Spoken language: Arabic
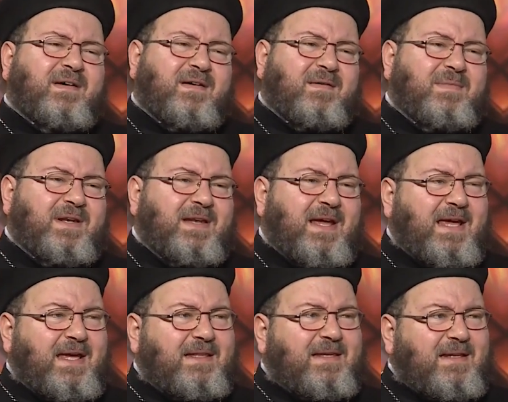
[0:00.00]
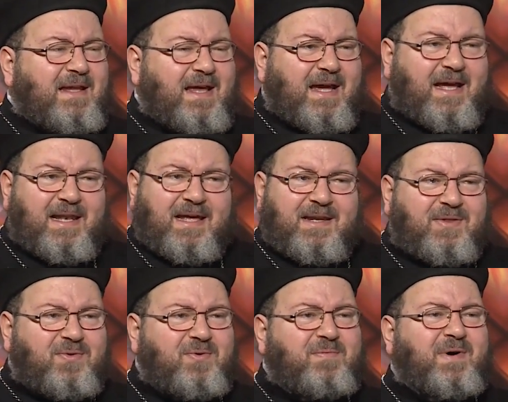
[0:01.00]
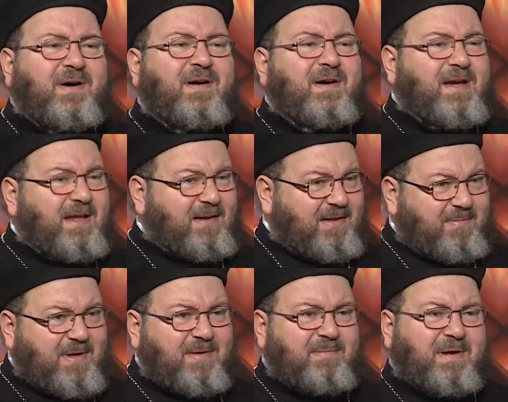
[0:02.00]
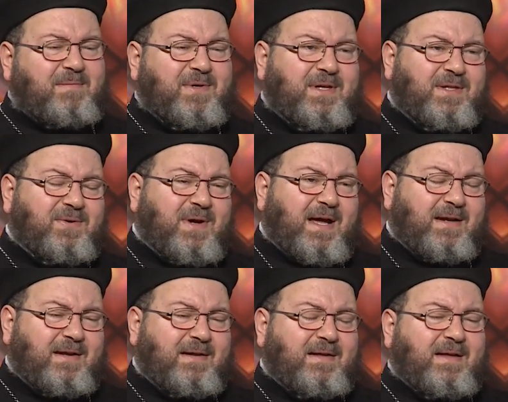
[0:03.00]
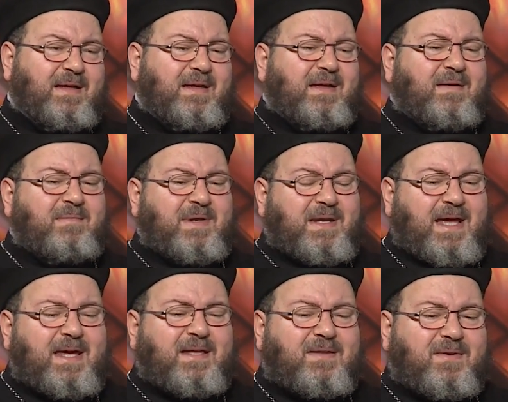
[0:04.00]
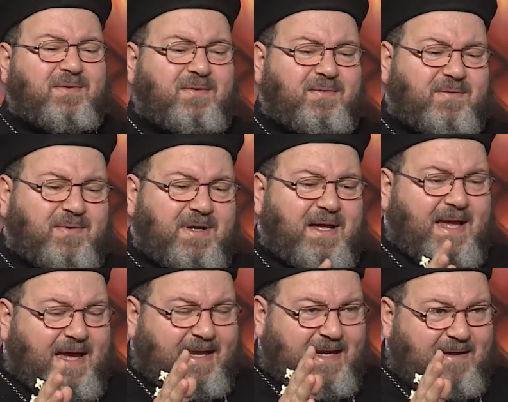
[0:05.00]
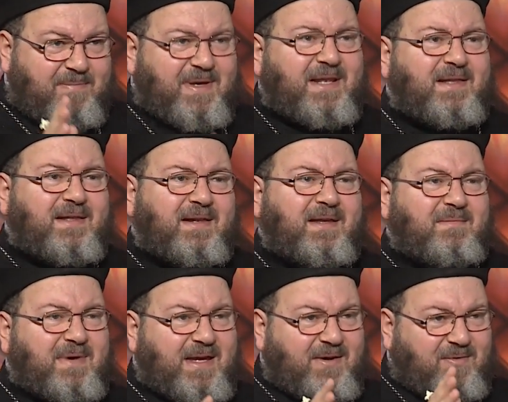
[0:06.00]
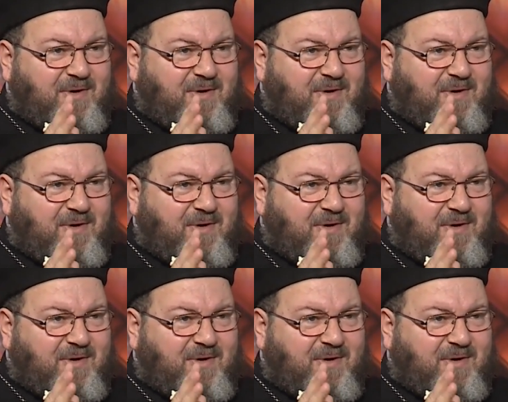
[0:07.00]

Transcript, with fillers: اه من ناحيه انها اعلان التوبه اه كان دي معموديه يوحنا من ناحيه انه انا قبلت الايمان